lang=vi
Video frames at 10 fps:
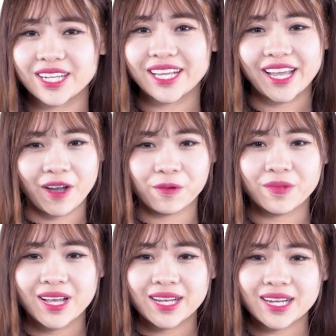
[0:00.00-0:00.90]
gia đình anh Hồng,
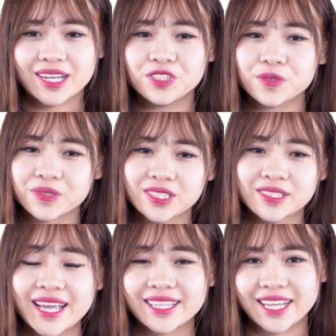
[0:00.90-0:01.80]
các kiến trúc sư
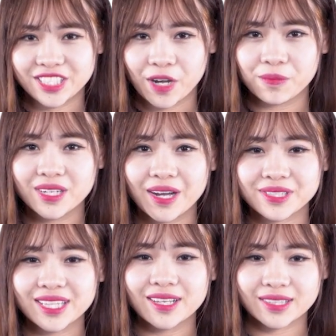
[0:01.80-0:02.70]
đã nhanh chóng khảo
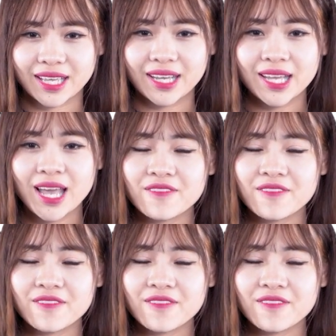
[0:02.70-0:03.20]
sát thực tế